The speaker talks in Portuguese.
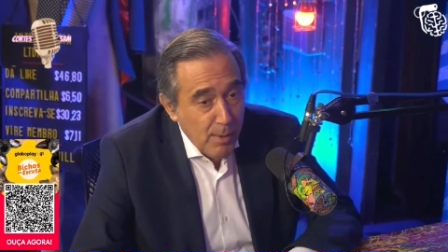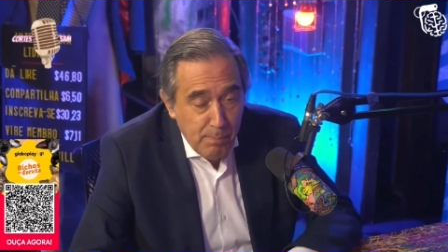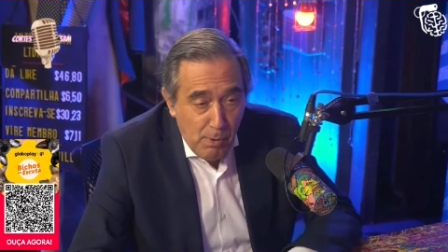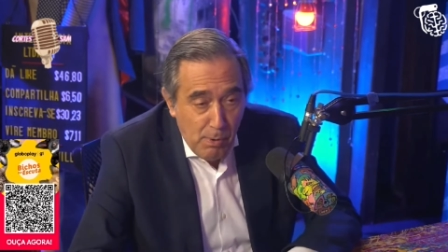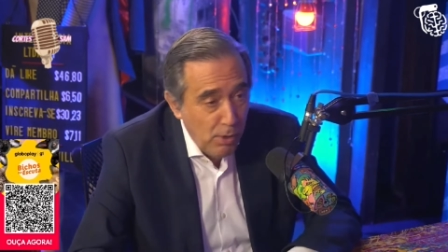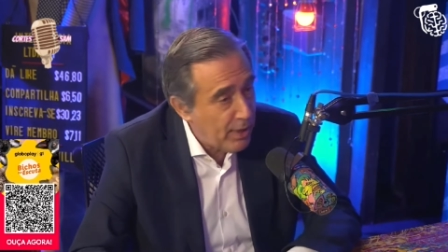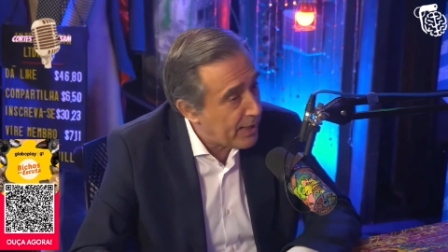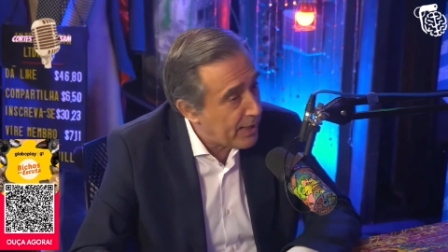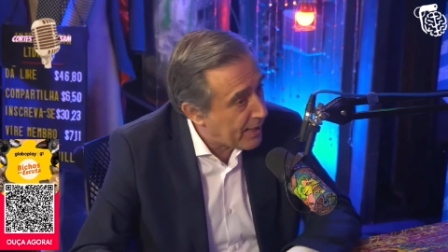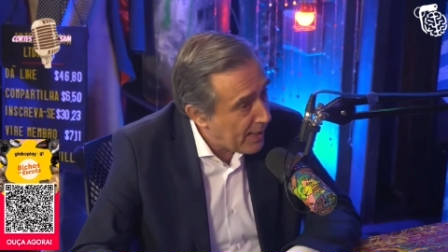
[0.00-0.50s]

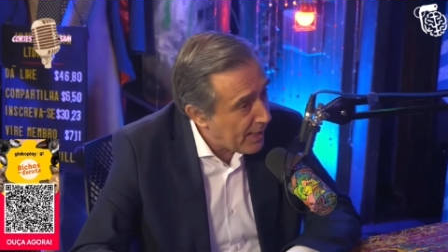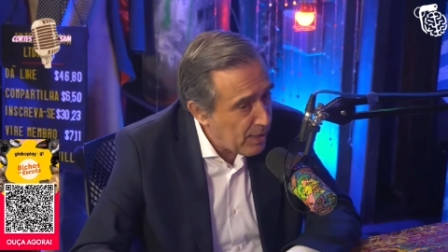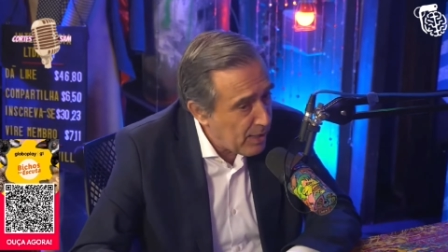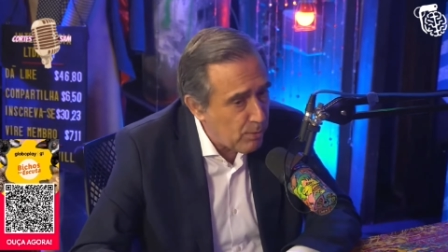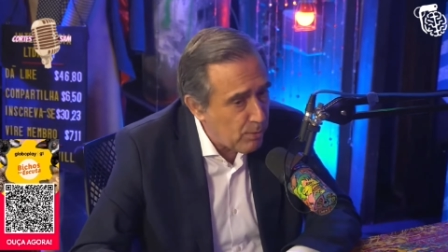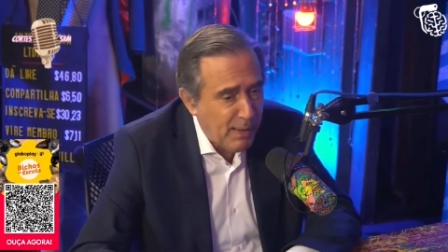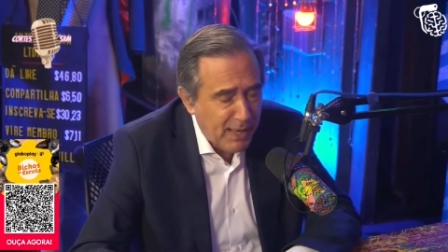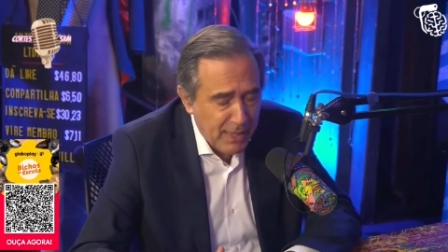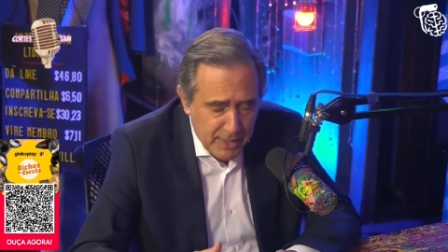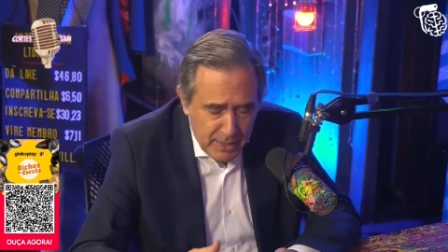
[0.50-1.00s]
Pô,
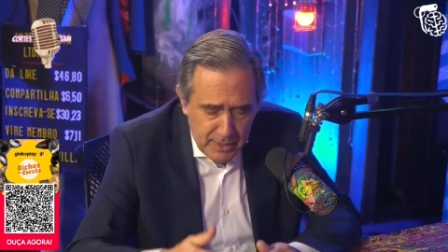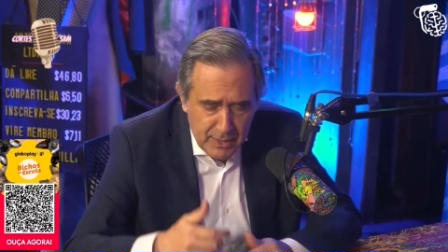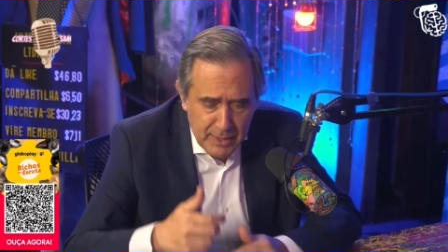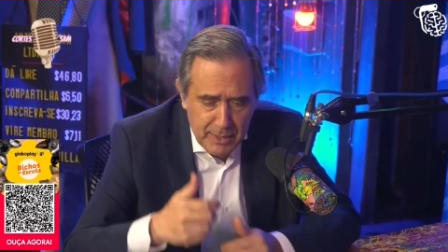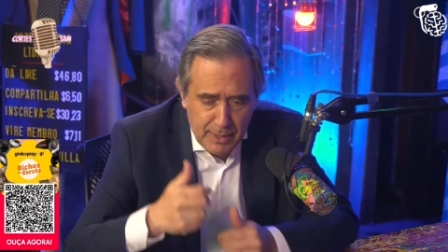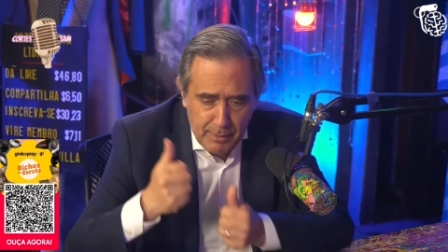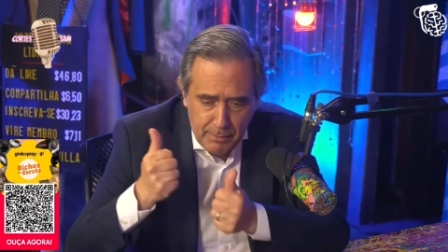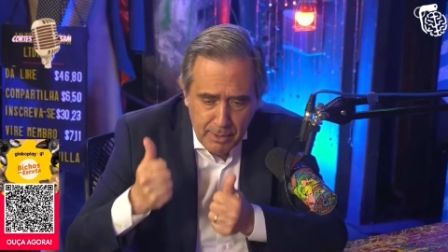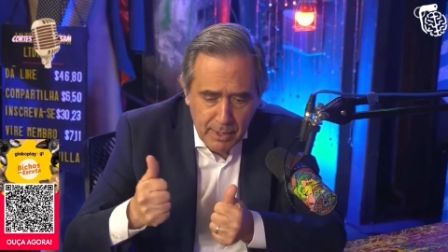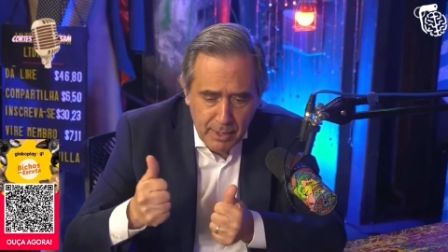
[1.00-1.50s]
legal,
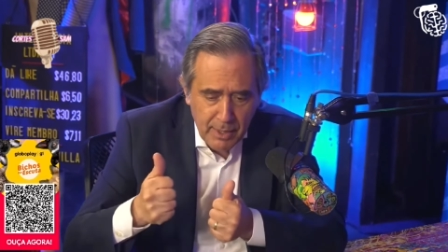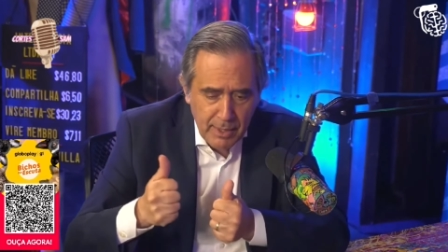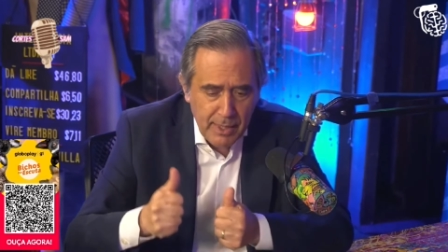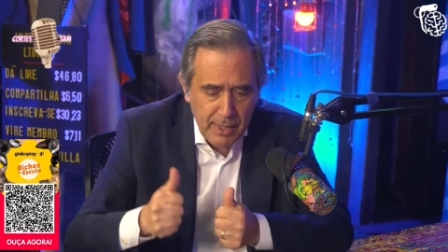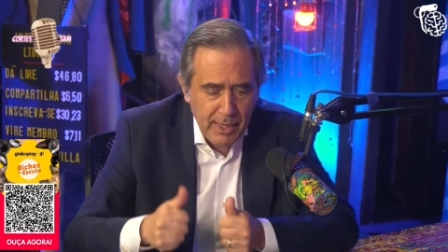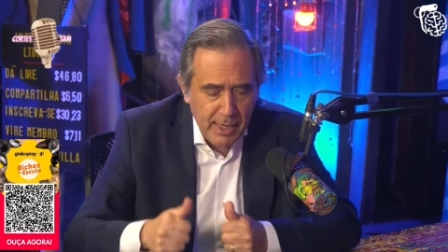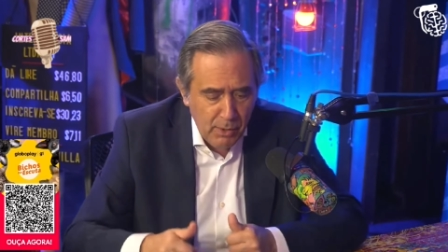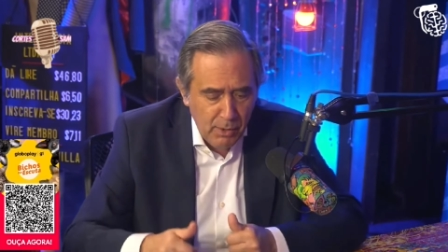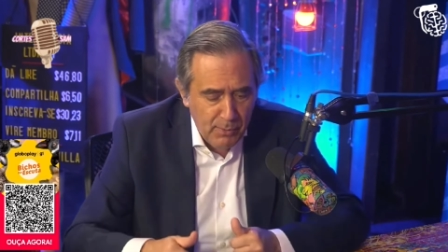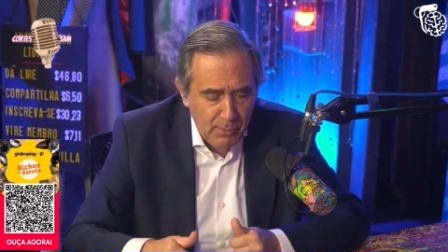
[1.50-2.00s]
bacana,
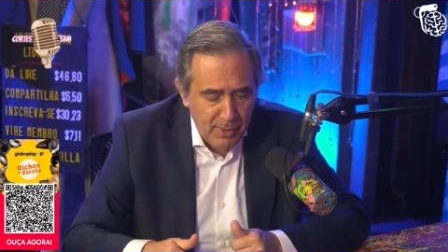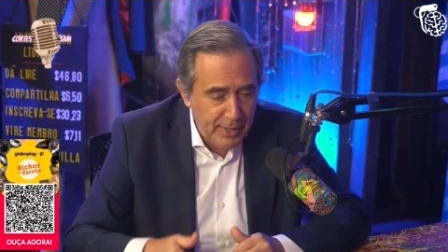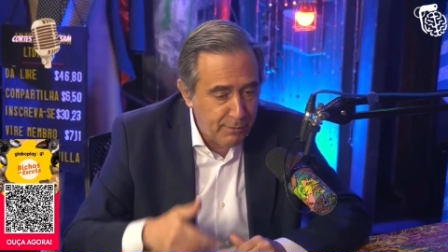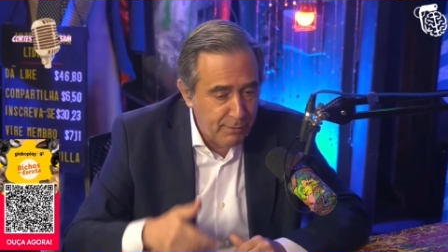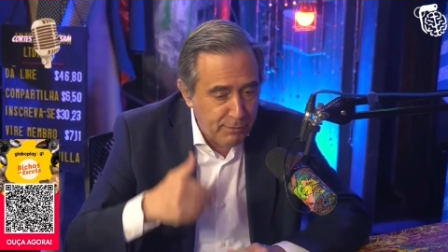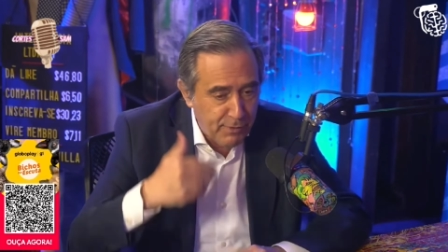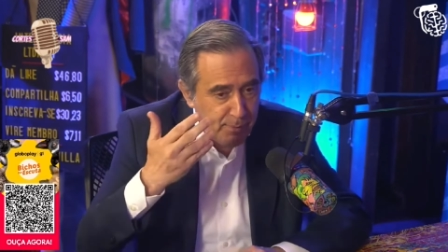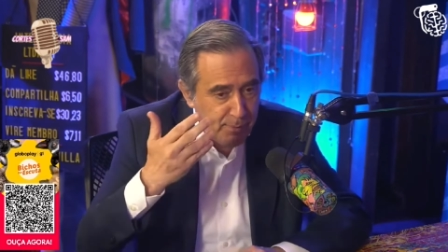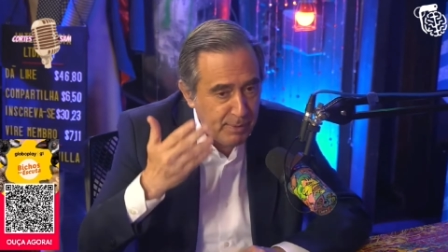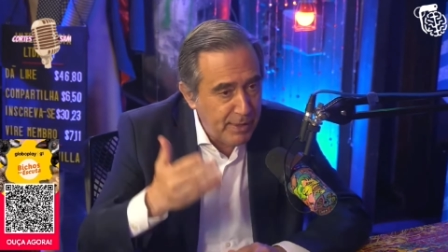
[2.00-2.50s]
legal ele,
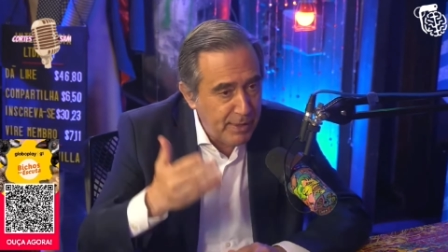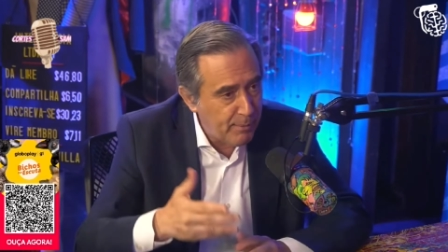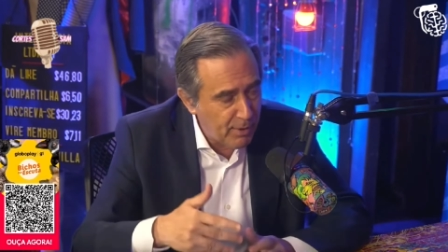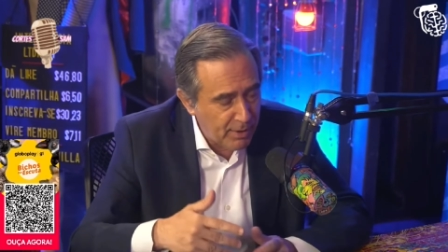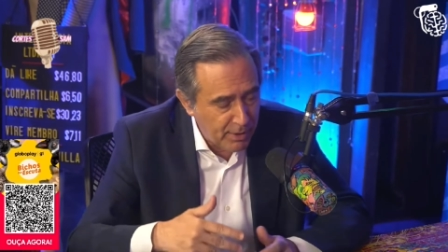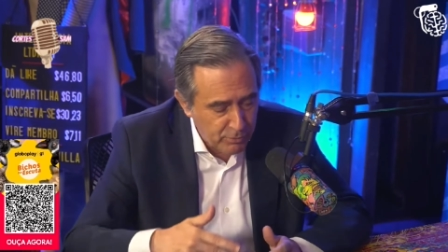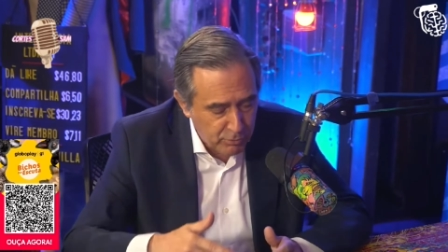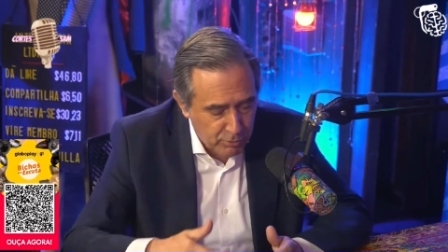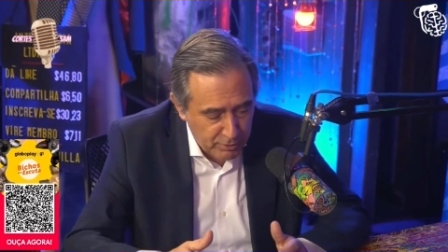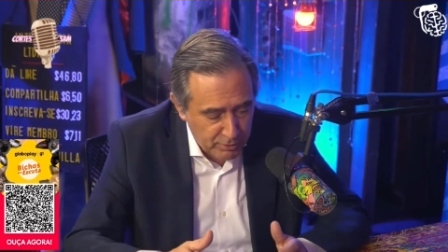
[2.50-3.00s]
a família
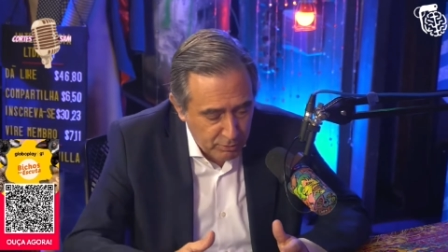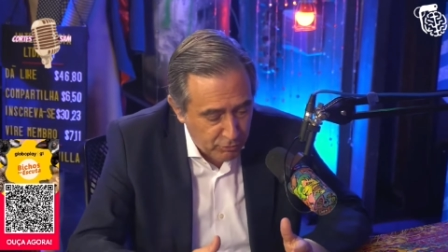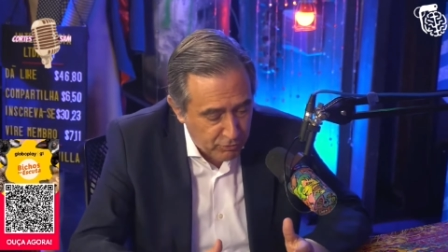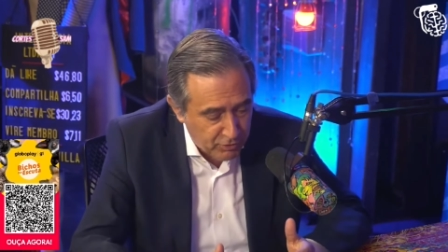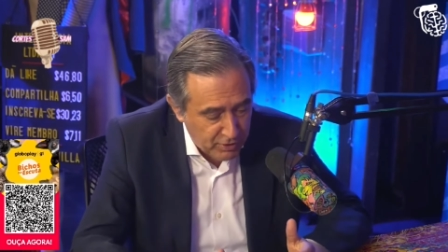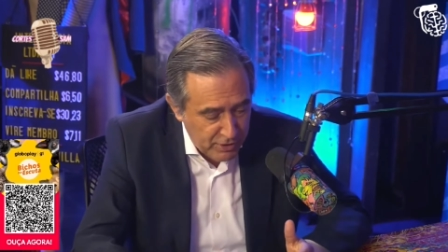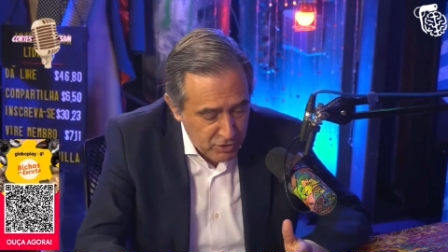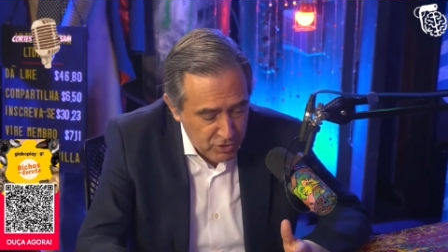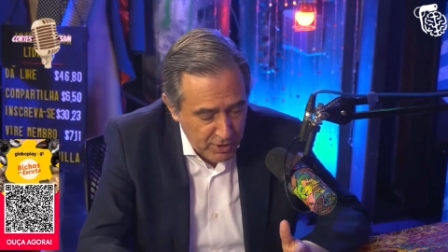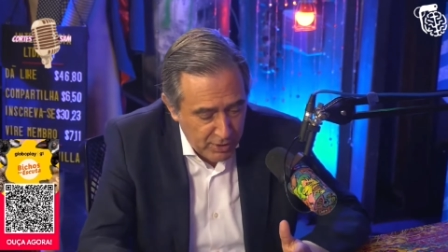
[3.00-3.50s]
mora toda no
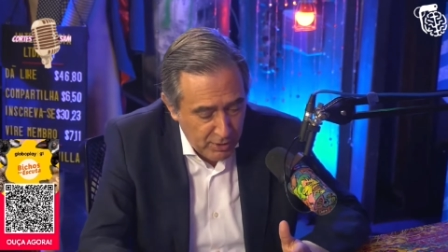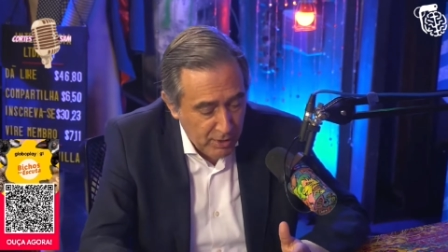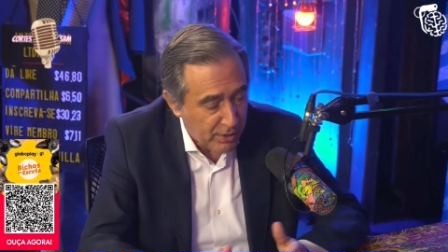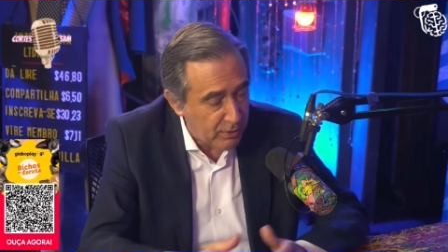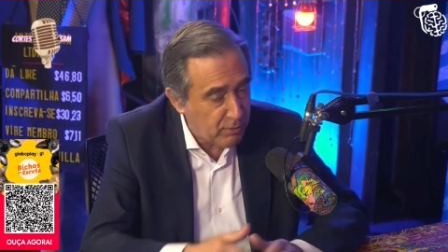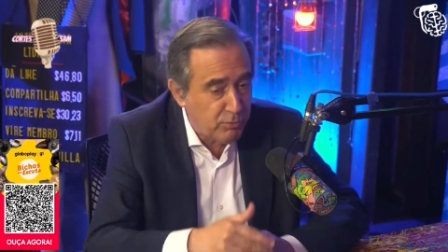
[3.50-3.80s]
estrangeiro.